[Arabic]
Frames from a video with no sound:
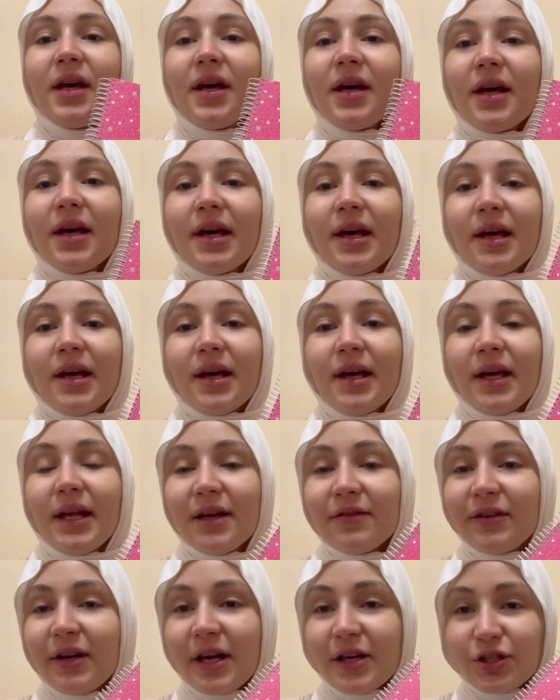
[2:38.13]
آه، هنا
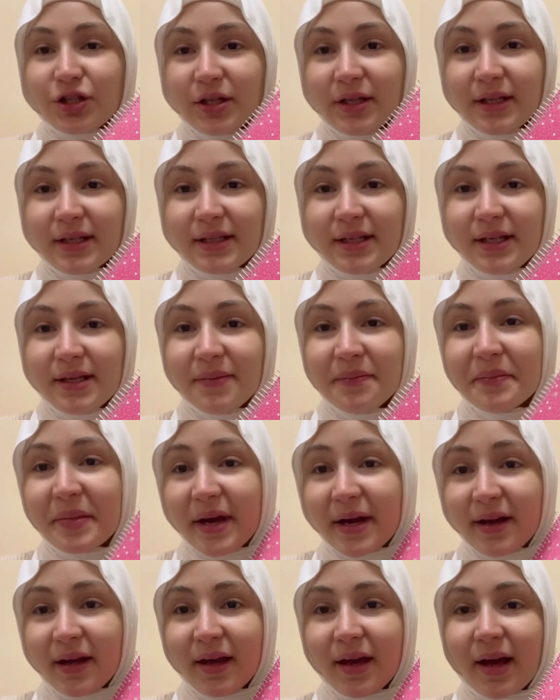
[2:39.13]
في الاجنده دي
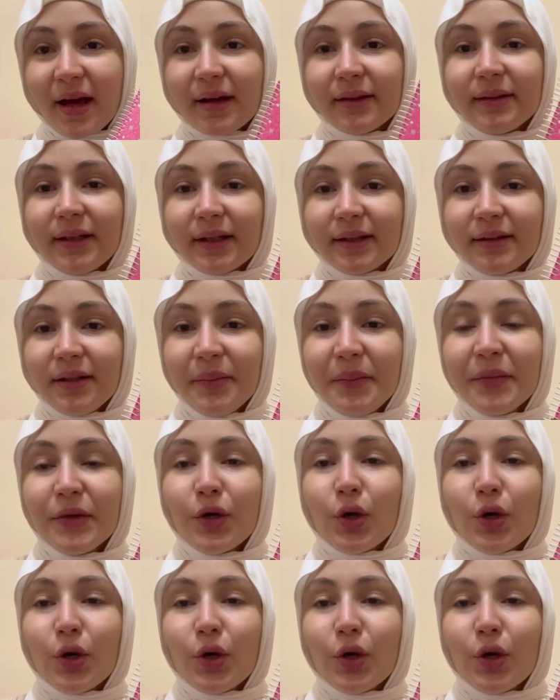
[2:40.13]
امبارح قعدت اكتب